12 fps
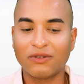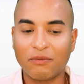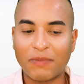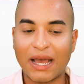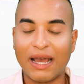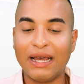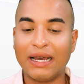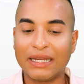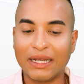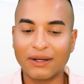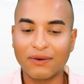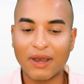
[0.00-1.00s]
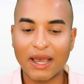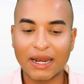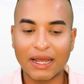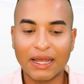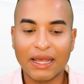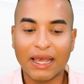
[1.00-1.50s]
Unopar
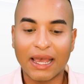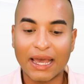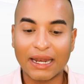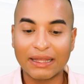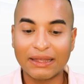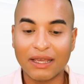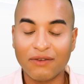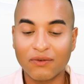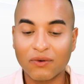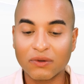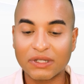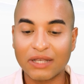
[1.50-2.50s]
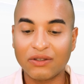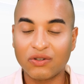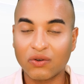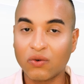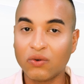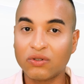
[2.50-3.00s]
Anhanguera, ela teve o um conceito
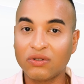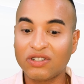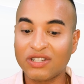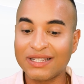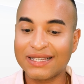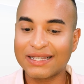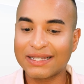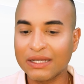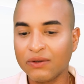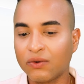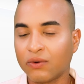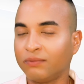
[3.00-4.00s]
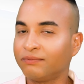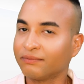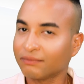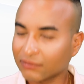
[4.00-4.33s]
de curso de cinco